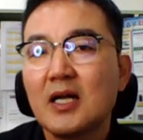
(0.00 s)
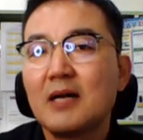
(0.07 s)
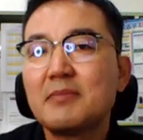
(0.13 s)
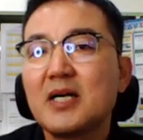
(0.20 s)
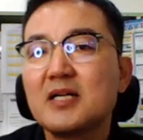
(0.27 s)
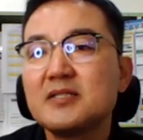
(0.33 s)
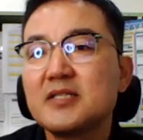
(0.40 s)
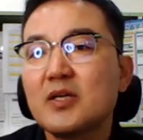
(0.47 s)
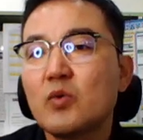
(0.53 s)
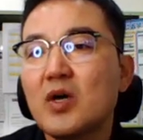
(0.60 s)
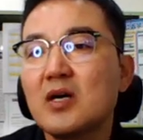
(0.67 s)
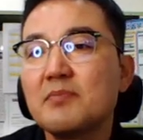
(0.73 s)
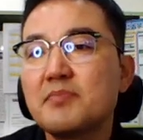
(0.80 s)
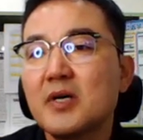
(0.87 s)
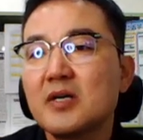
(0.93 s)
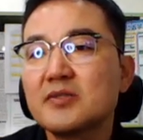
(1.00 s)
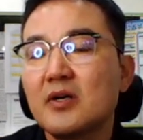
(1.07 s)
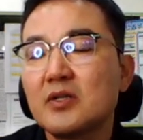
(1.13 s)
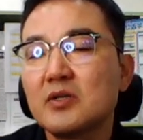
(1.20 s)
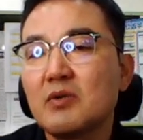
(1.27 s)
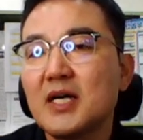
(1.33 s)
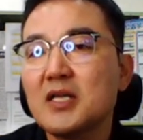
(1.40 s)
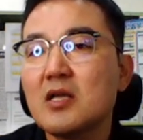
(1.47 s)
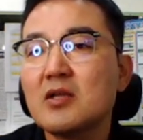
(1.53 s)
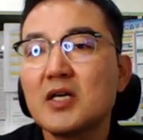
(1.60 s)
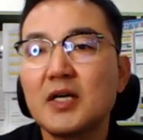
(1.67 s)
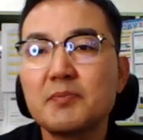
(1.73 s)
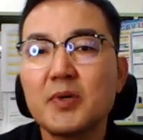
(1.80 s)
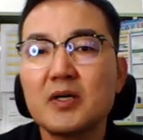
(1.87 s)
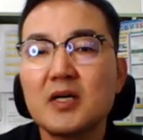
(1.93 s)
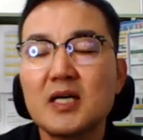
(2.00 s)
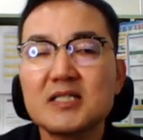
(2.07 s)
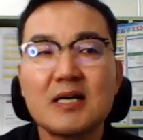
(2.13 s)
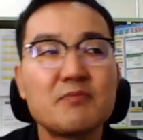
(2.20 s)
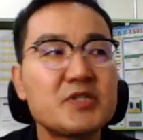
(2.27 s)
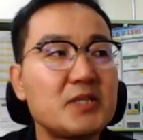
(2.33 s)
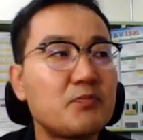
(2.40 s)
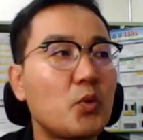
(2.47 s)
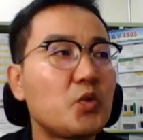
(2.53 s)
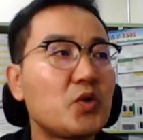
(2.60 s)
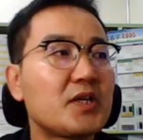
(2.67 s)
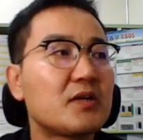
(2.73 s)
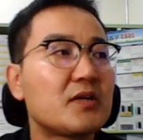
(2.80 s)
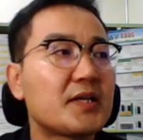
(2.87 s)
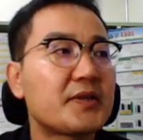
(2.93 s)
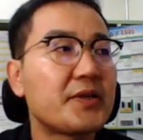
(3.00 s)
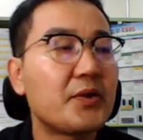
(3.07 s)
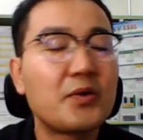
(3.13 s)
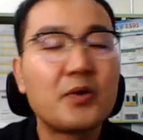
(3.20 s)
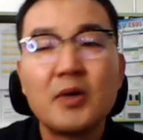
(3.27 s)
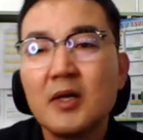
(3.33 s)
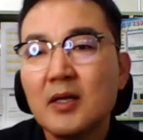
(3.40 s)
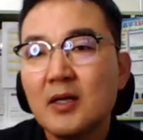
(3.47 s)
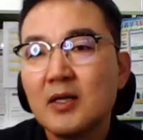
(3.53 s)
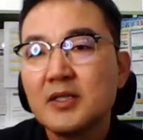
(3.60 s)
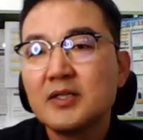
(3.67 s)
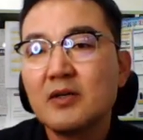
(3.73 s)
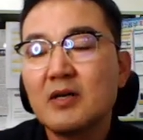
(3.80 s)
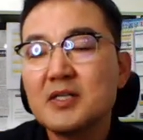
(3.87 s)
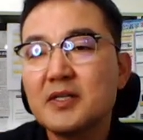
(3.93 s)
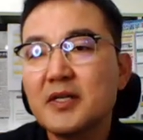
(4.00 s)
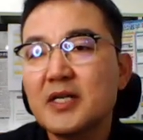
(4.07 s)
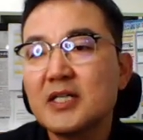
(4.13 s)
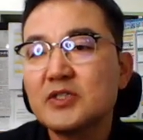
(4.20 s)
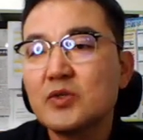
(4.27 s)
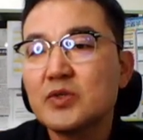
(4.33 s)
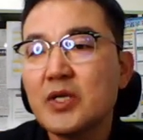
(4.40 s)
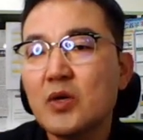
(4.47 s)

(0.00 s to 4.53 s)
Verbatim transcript: 아마 이제 고양 은평선 환경 영향 평가가 잠시 보류가 된 것 같아요. 이거 관련해 가지고